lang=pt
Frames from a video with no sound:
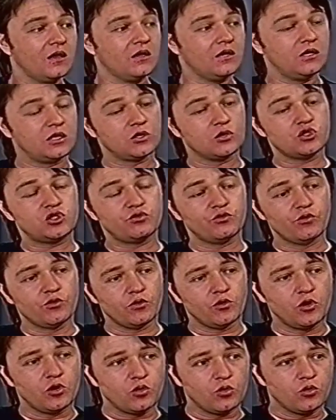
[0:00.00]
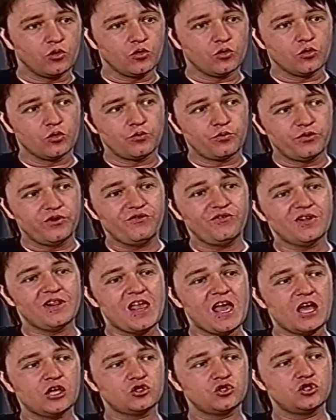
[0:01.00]
Então eu tive o, o, o
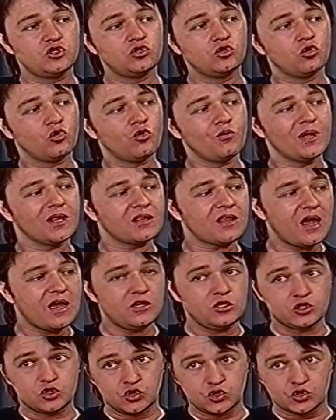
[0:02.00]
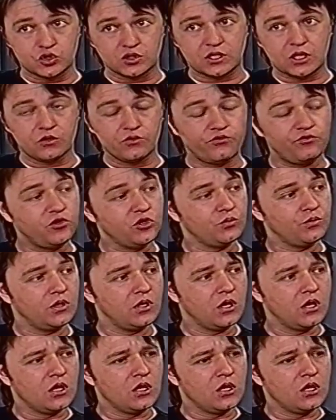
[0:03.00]
privilégio de documentar isso, isso está no filme.